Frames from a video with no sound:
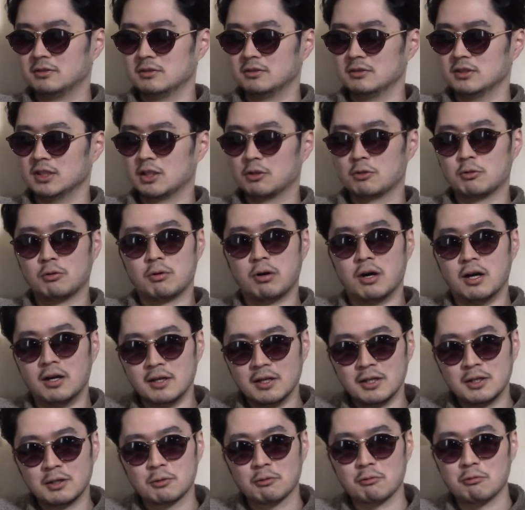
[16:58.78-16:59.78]
うん、いやこ
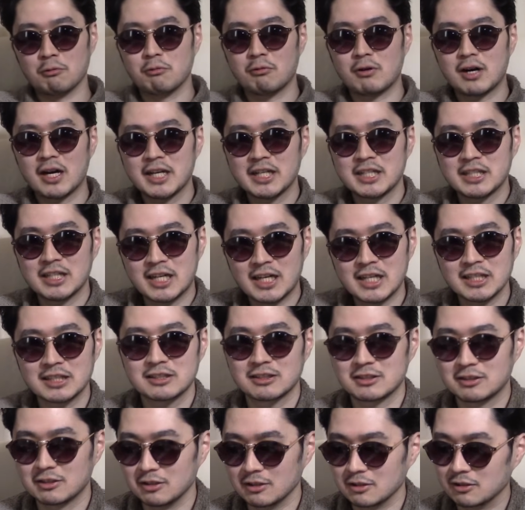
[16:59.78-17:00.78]
怖いなっ
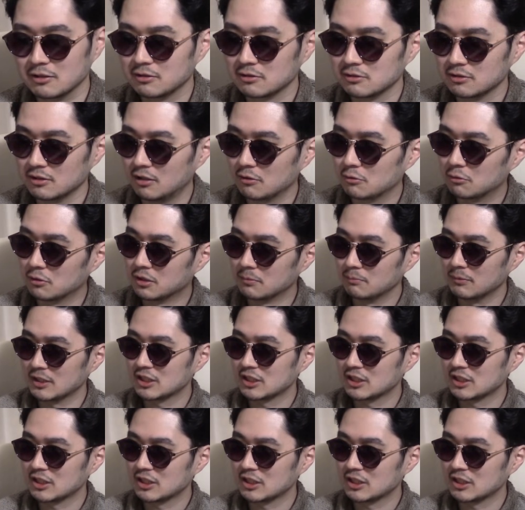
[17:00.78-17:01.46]
て、いやこれ